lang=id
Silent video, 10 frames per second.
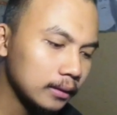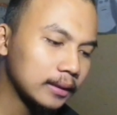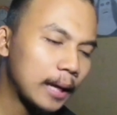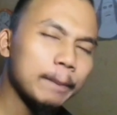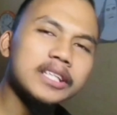
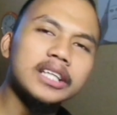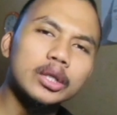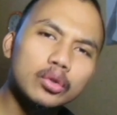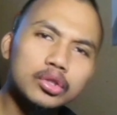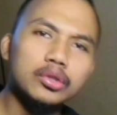tapi
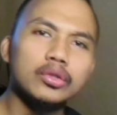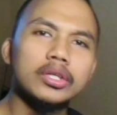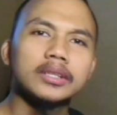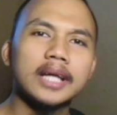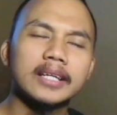serius
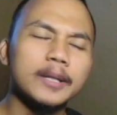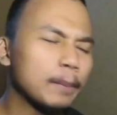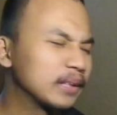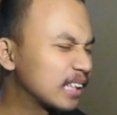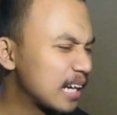cuy tadi
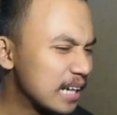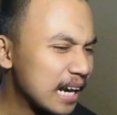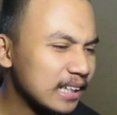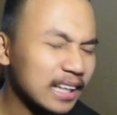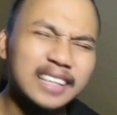beneran
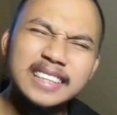ada